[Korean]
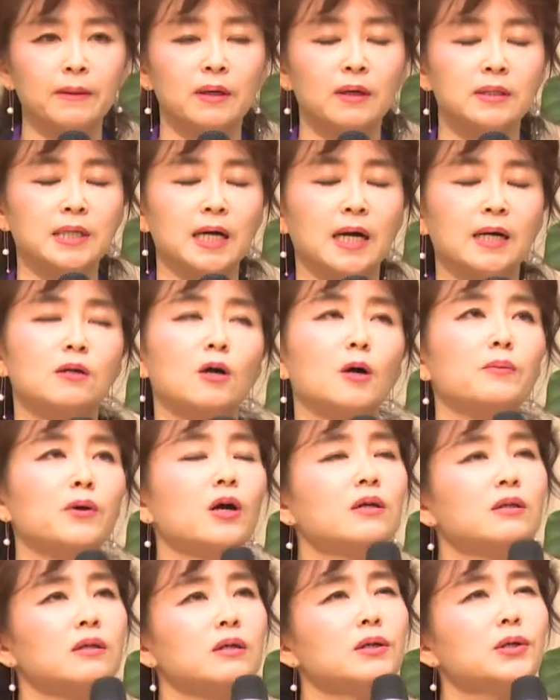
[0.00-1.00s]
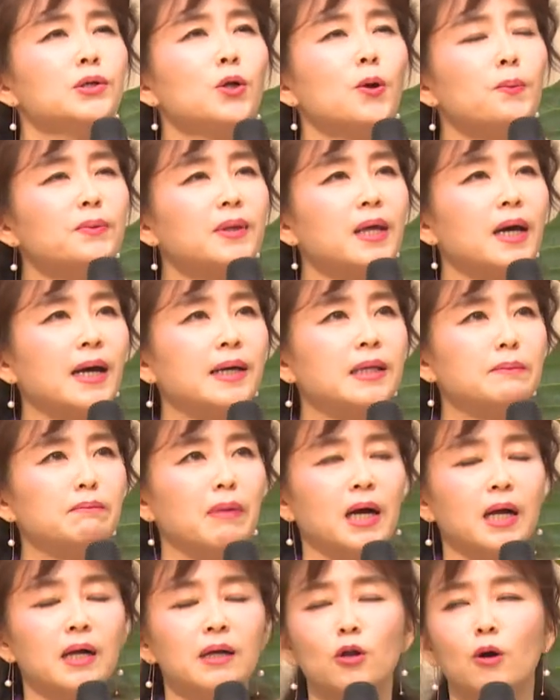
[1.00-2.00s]
자, 그러면 의롭다라는
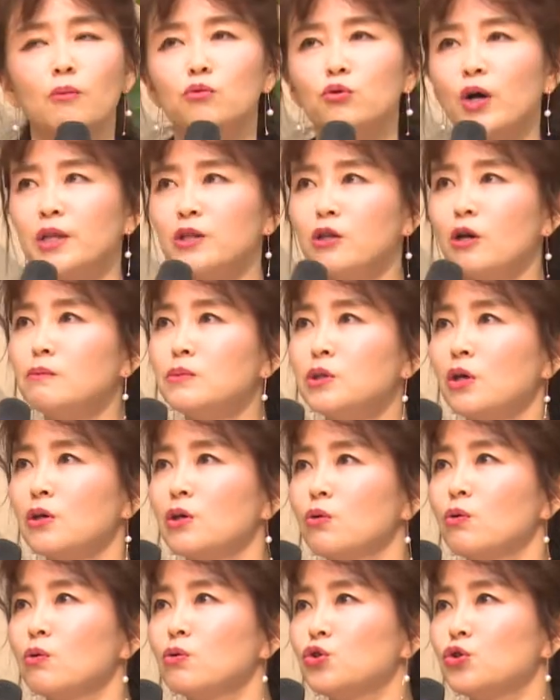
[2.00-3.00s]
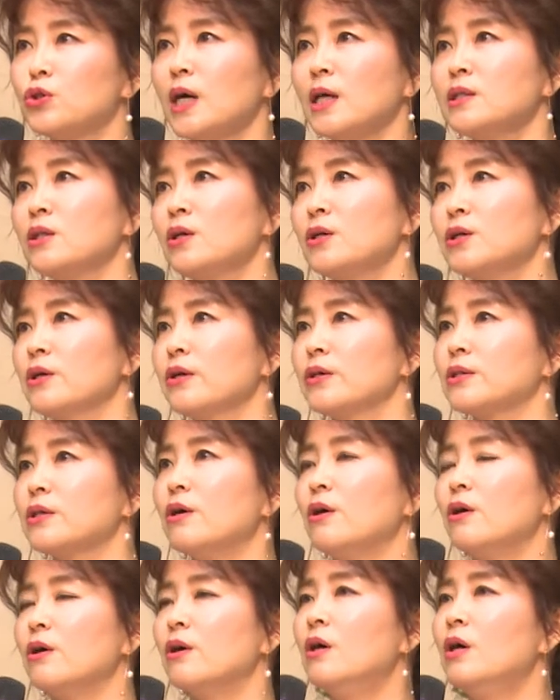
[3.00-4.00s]
말 너무 관념적이고
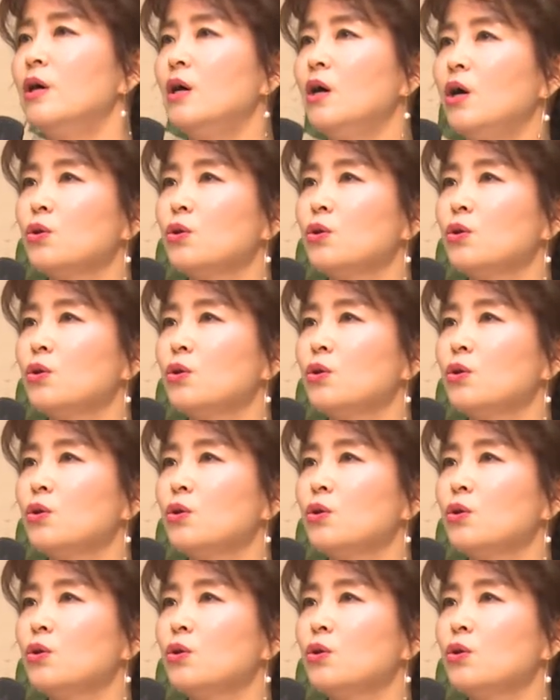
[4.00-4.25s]
추상적이어서